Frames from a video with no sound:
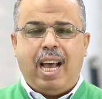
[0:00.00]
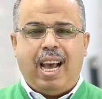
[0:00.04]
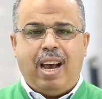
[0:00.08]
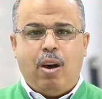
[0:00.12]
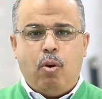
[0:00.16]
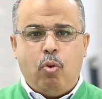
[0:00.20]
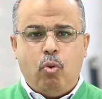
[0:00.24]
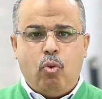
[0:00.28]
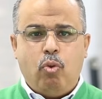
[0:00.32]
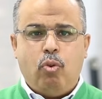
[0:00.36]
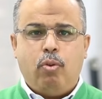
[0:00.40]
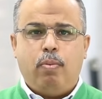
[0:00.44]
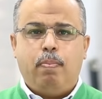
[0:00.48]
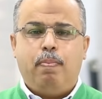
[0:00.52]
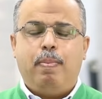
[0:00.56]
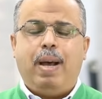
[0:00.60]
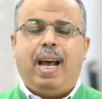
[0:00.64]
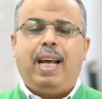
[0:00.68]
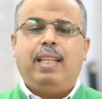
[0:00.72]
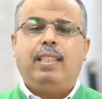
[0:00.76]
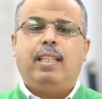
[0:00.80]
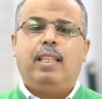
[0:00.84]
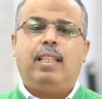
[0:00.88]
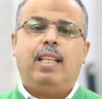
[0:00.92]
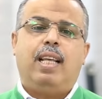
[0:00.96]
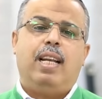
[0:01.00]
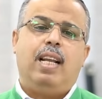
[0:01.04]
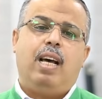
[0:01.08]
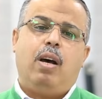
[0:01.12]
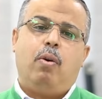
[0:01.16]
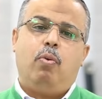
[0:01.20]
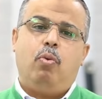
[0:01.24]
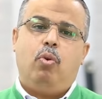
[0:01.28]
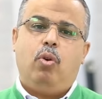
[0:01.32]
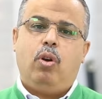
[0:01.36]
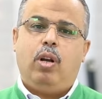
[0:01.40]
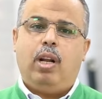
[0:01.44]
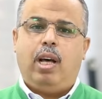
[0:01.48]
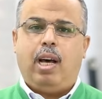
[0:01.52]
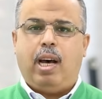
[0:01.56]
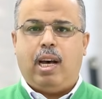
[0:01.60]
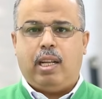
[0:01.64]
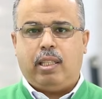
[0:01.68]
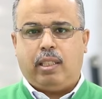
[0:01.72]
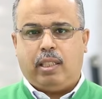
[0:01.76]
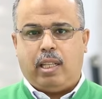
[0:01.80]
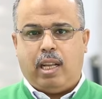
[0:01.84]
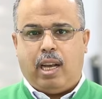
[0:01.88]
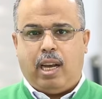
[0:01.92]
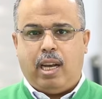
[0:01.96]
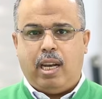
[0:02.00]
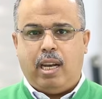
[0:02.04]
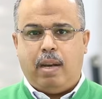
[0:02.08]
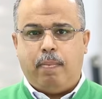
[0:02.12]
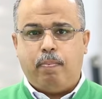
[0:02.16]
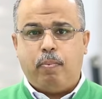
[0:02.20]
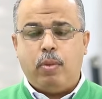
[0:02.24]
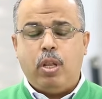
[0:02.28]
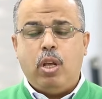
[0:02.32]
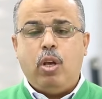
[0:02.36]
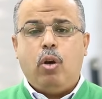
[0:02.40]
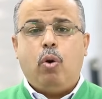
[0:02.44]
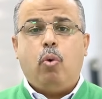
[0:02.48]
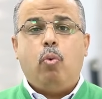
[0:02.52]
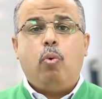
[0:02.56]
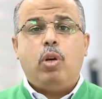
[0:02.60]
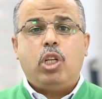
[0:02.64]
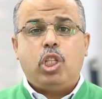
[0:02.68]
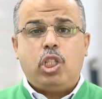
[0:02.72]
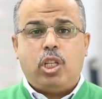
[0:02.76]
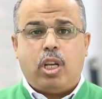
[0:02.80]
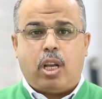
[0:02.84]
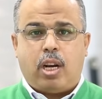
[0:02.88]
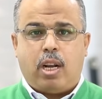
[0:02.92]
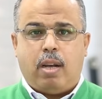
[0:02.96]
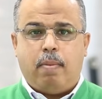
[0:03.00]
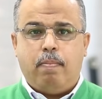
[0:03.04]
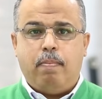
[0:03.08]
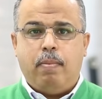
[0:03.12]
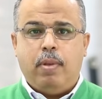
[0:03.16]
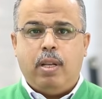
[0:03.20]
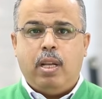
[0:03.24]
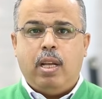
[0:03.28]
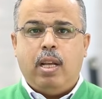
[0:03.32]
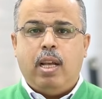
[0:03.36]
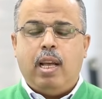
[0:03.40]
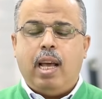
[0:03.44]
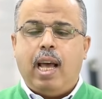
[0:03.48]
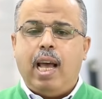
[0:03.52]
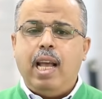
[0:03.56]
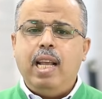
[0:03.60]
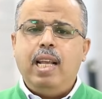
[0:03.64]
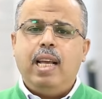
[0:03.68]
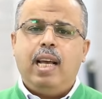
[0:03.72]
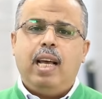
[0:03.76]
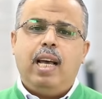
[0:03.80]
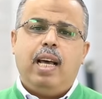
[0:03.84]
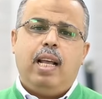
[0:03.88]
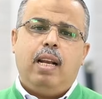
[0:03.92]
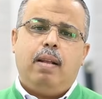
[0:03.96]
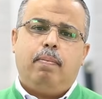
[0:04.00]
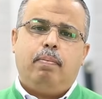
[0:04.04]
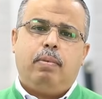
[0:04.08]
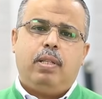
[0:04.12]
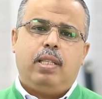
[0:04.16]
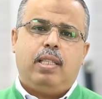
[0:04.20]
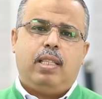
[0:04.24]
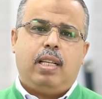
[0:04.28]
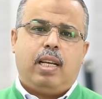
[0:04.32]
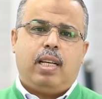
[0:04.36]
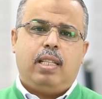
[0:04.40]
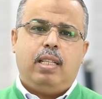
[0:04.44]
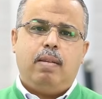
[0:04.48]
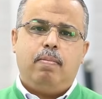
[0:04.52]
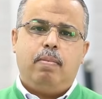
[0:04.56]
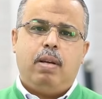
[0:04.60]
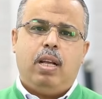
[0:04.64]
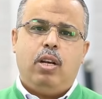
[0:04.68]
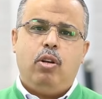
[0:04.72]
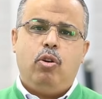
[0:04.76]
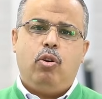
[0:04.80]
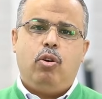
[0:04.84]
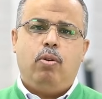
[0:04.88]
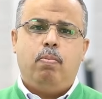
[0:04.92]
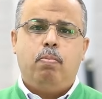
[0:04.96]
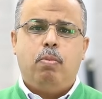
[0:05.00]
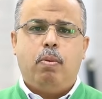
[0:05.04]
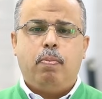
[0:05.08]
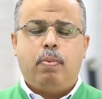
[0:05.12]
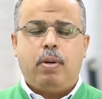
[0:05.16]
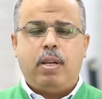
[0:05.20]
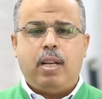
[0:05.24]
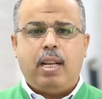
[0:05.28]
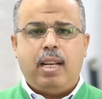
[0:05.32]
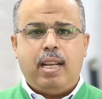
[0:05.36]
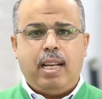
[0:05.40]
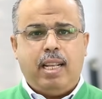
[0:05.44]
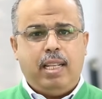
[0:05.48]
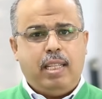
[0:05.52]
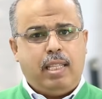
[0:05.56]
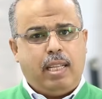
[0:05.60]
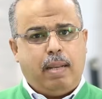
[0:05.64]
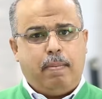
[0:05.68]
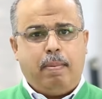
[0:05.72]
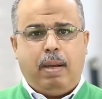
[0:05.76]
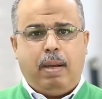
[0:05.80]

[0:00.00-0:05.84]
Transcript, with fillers: أو بعد تناول الطعام والشراب اي اله بتستخدمها اليوم ممكن انت